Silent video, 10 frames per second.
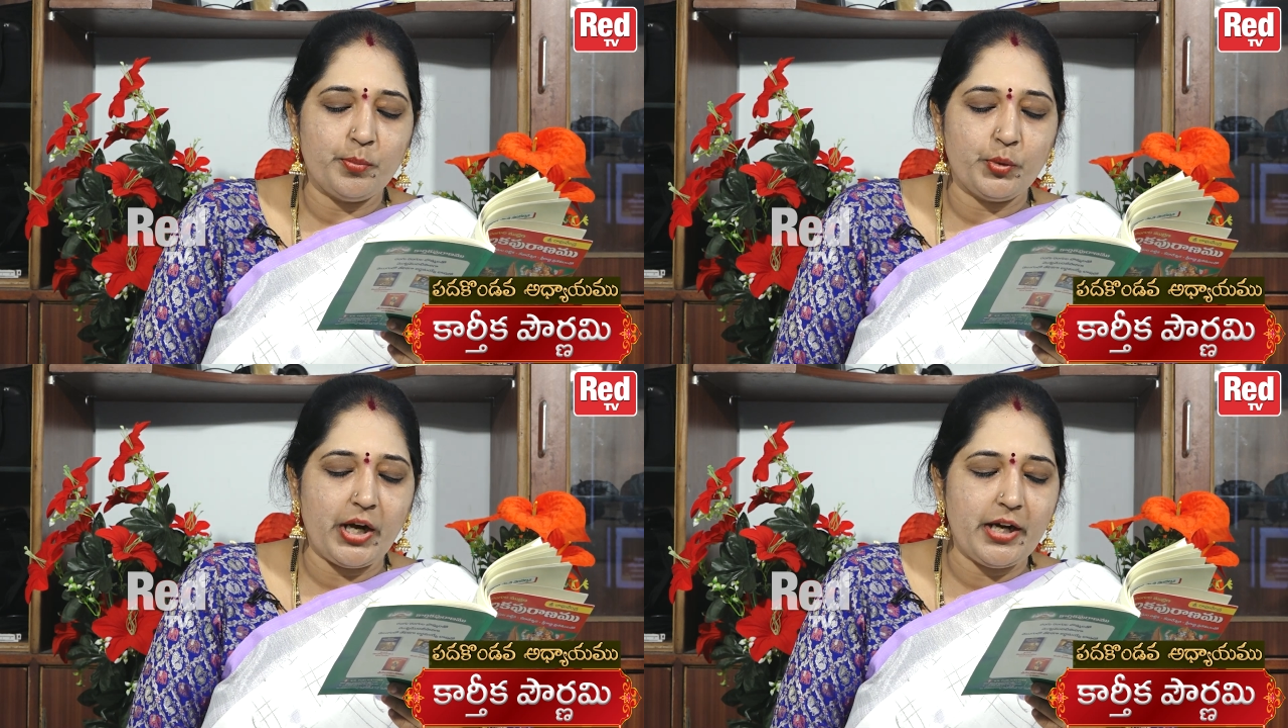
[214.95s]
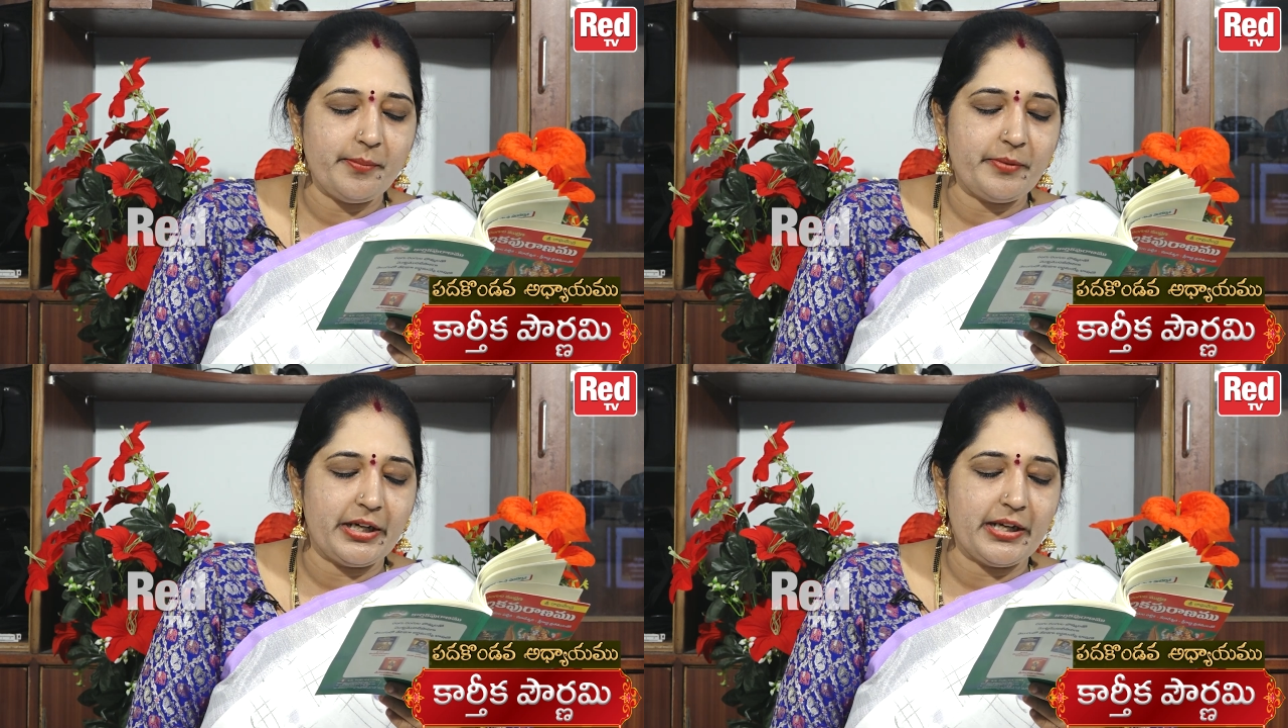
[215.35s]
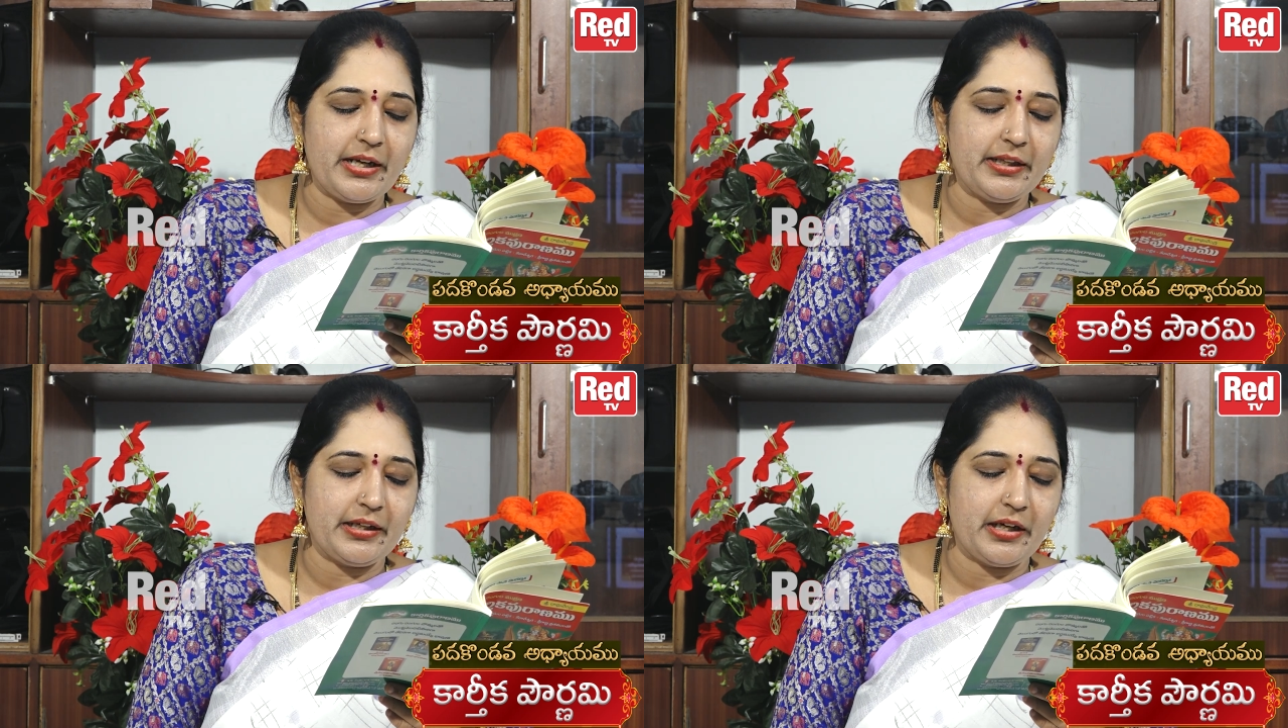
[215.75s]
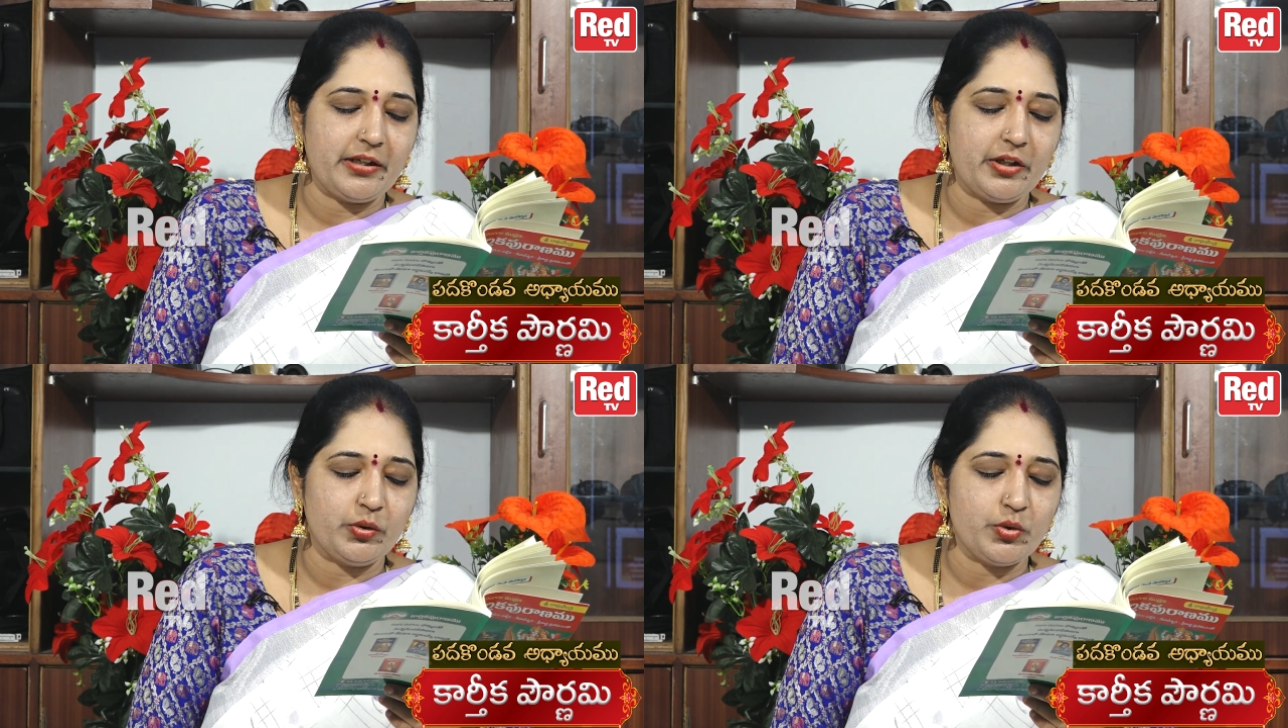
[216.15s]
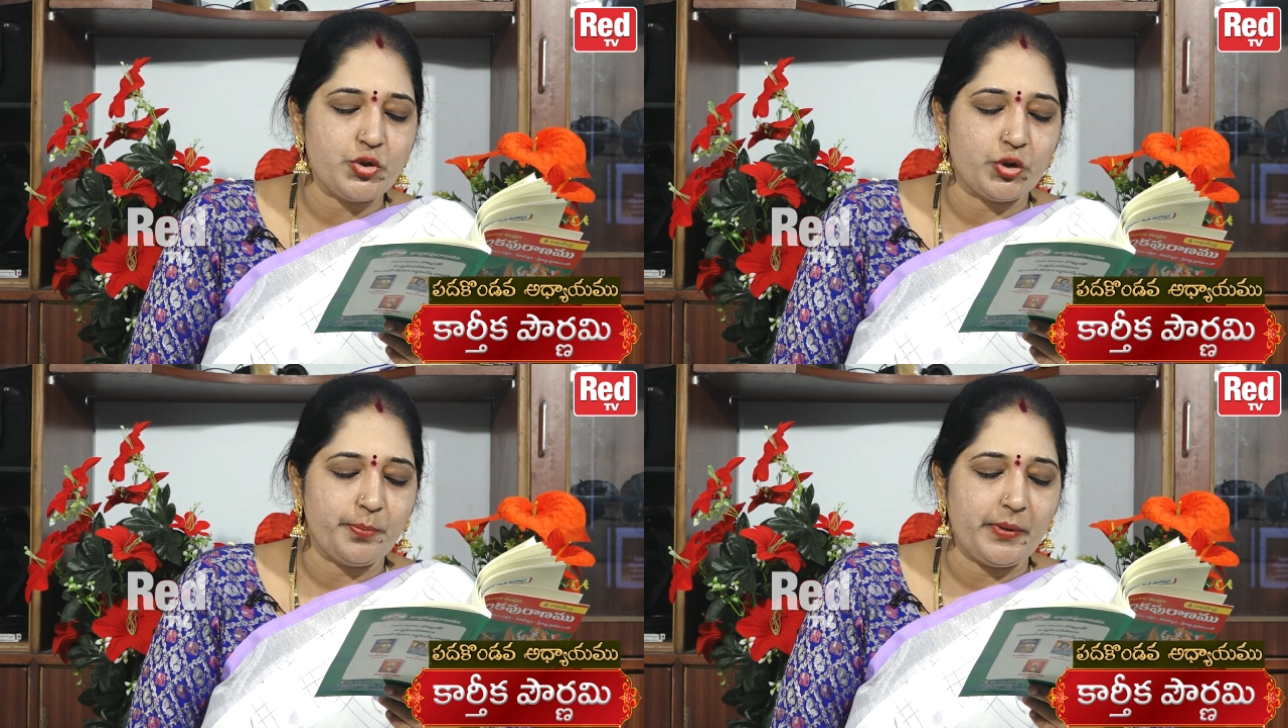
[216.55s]
పురాణం వినడానికి రండంటూ
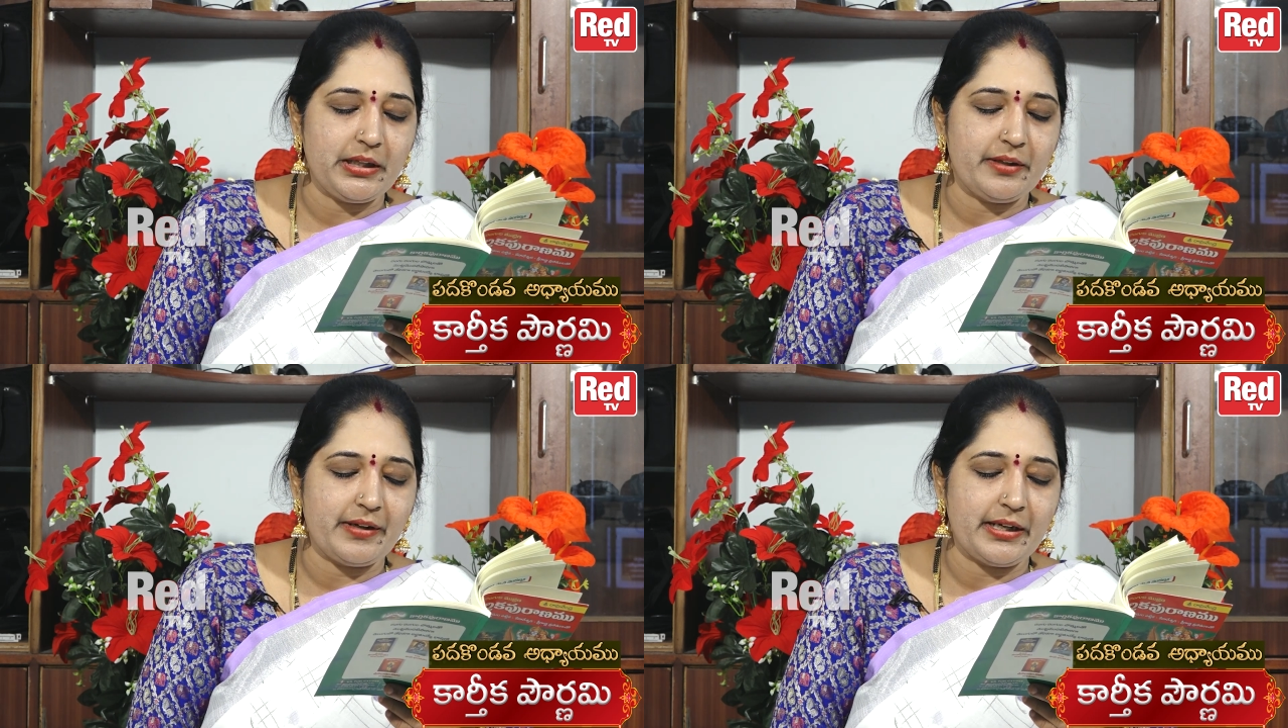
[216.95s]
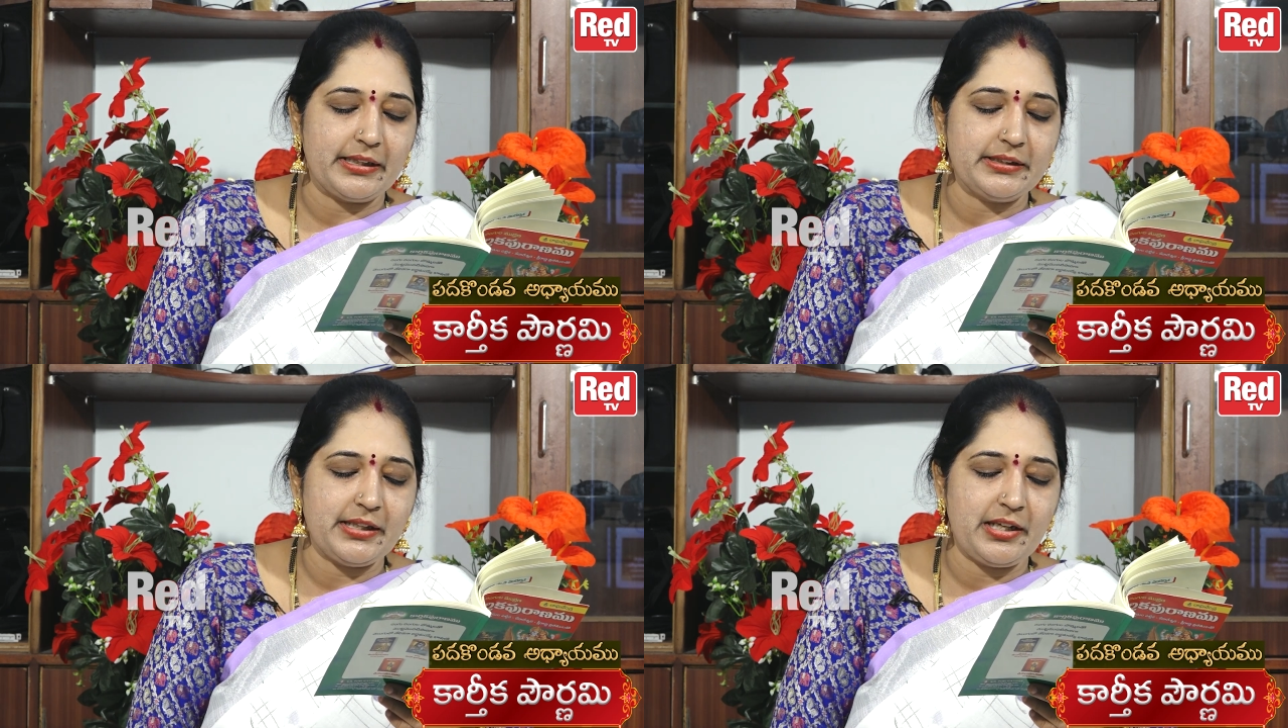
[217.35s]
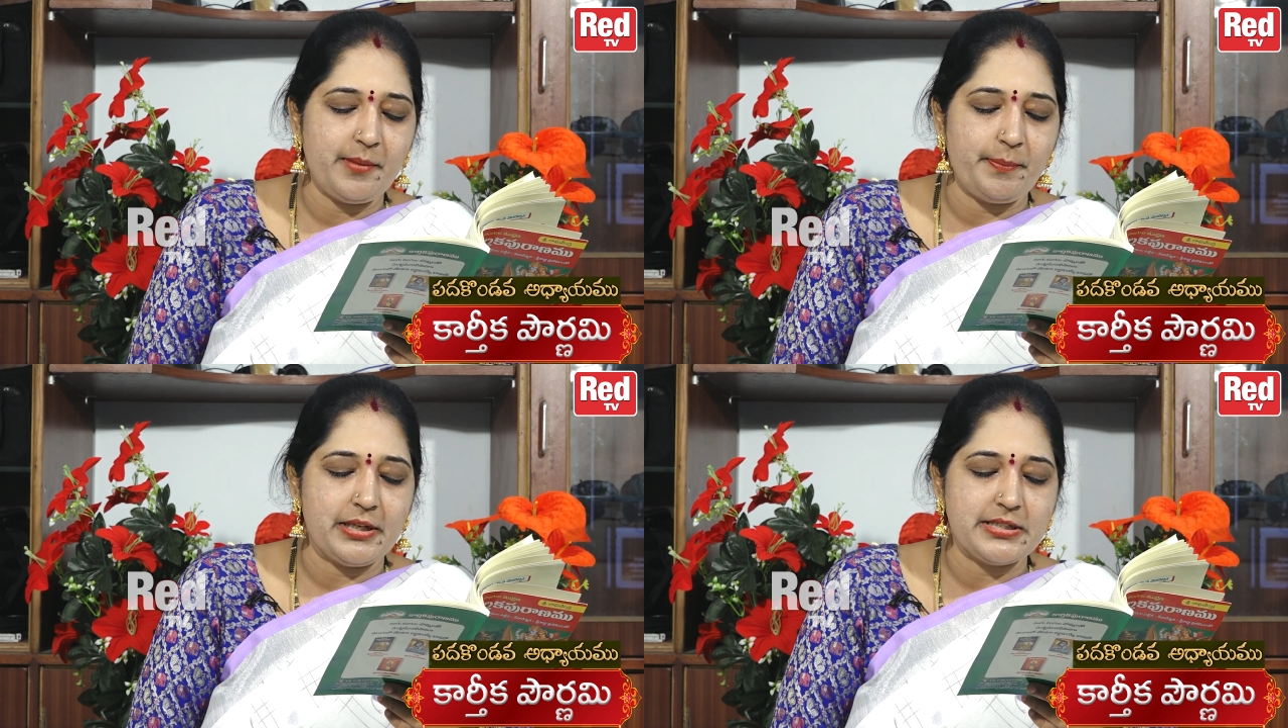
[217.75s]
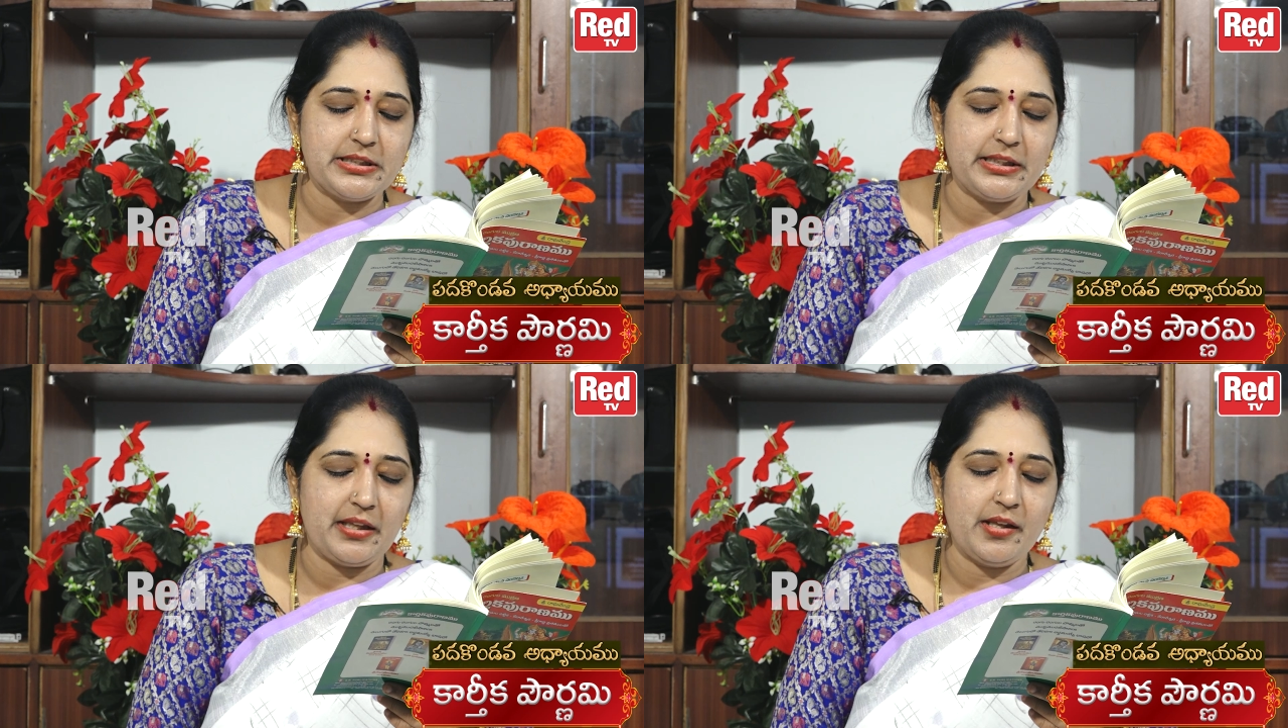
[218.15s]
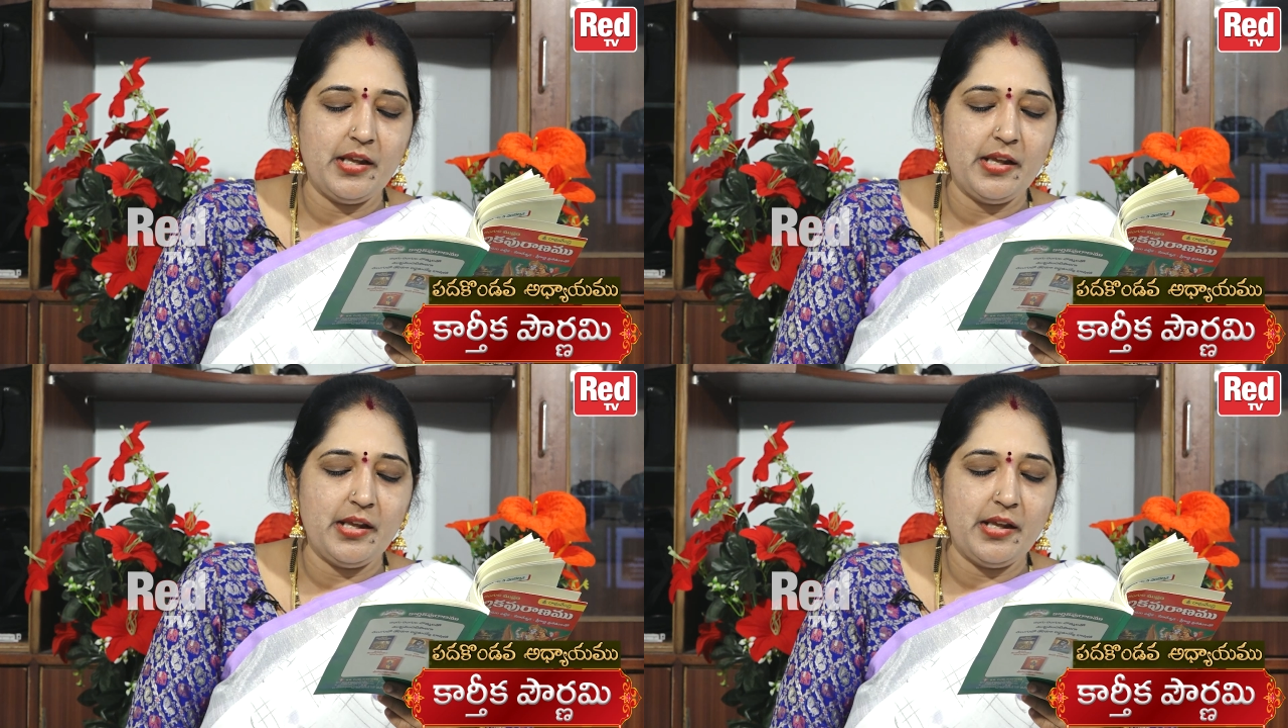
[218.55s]
చుట్టుపక్కల వారందరినీ పిలిచింది